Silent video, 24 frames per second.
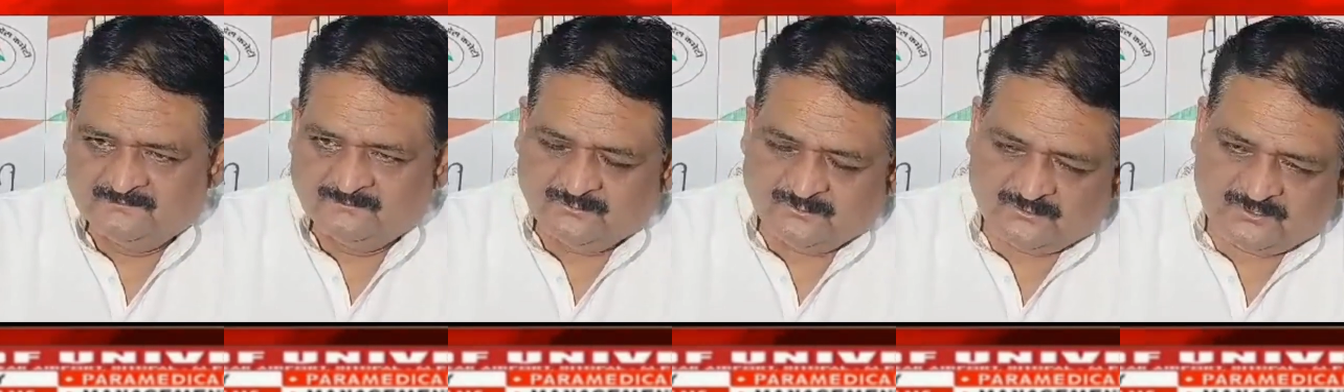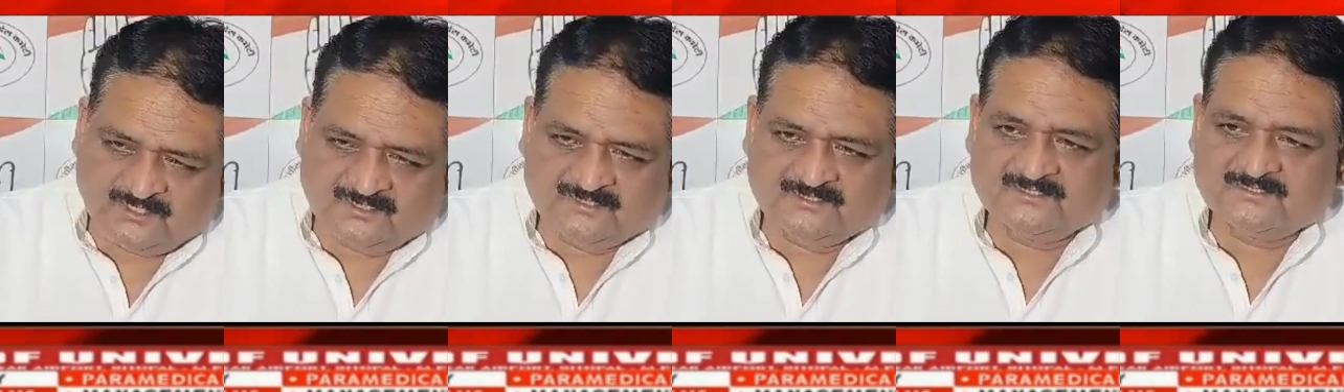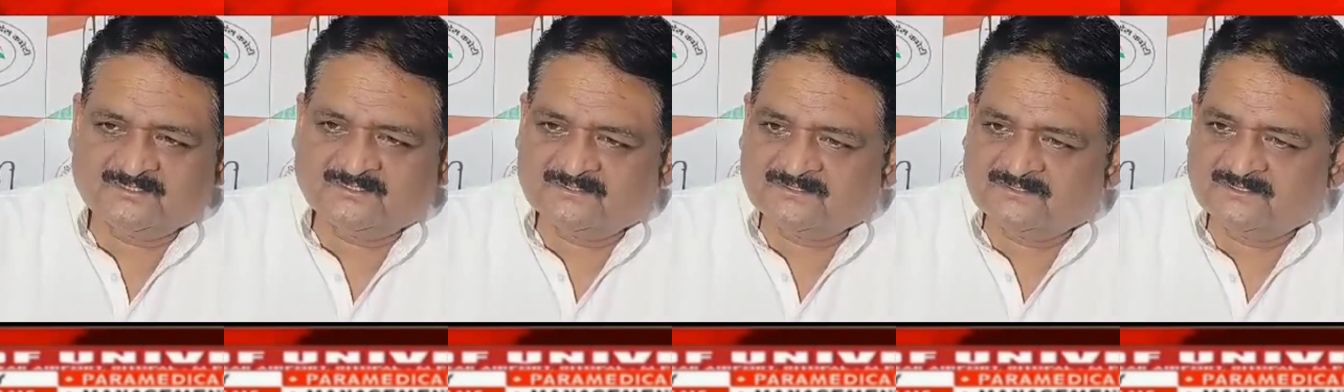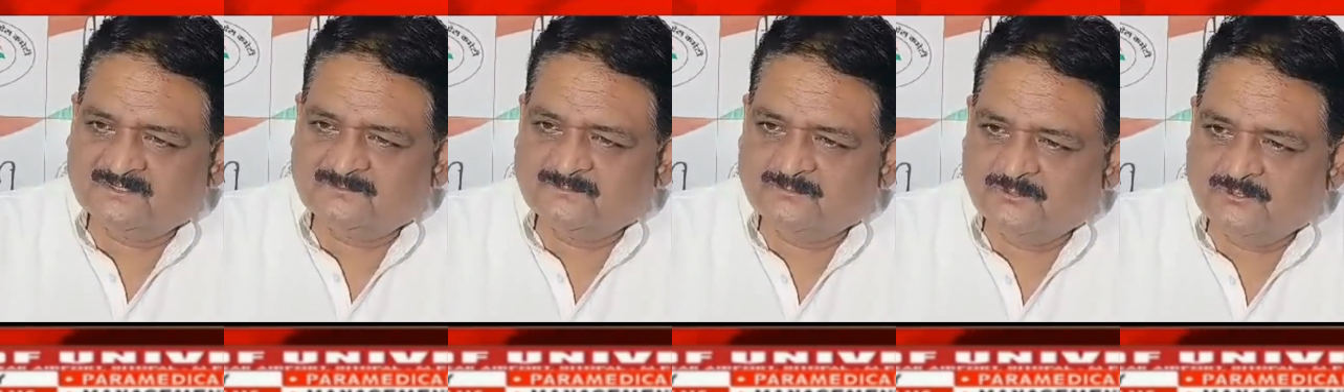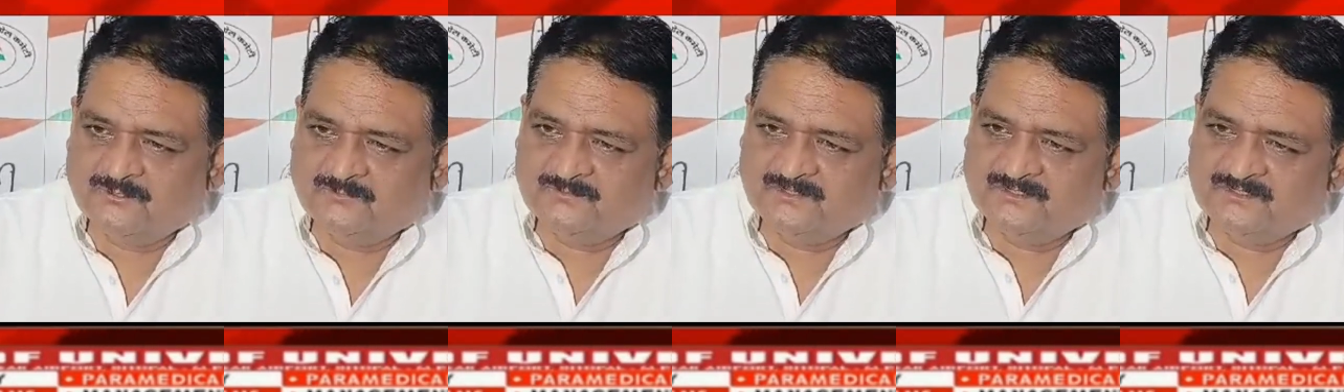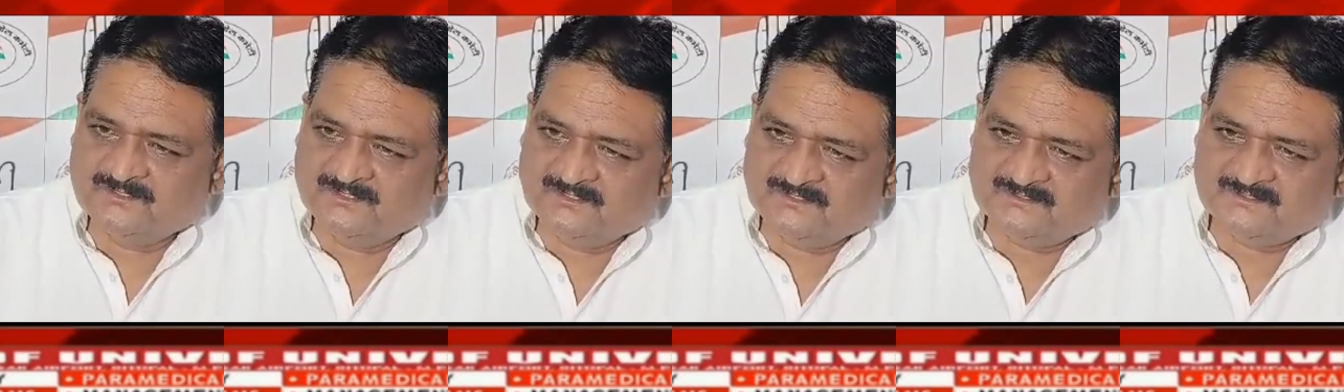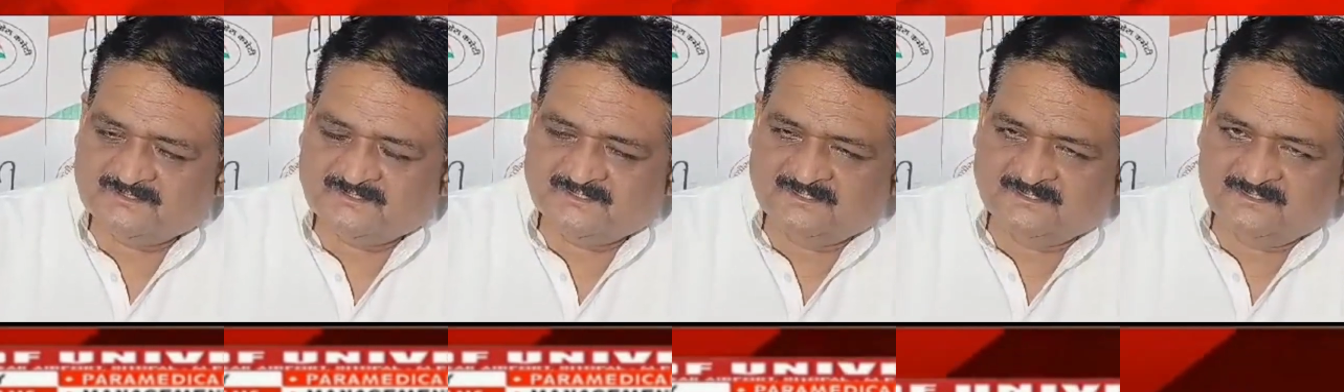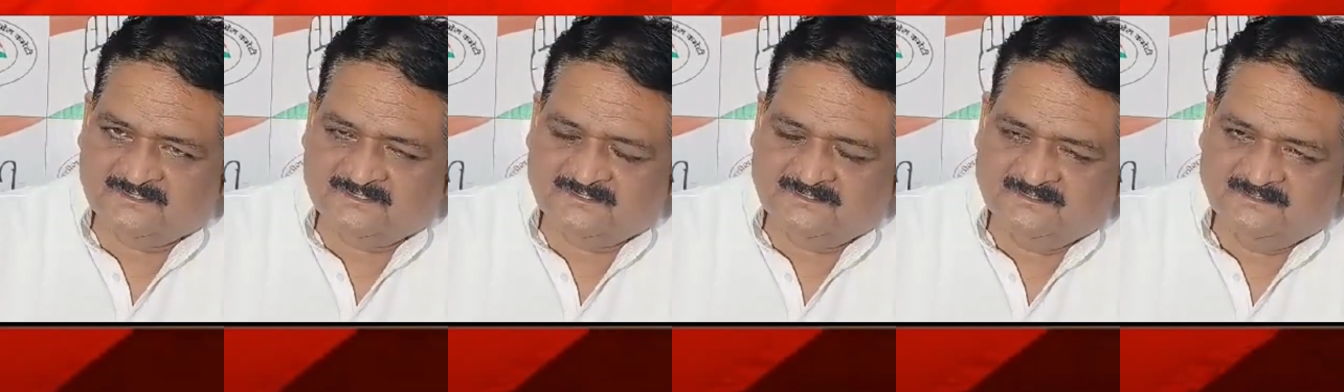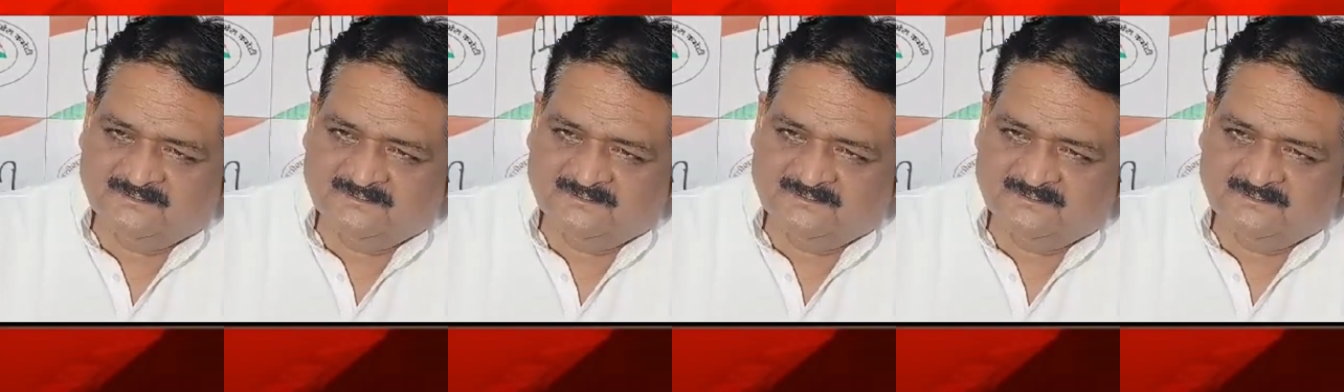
पुराने संसद भवन में देश के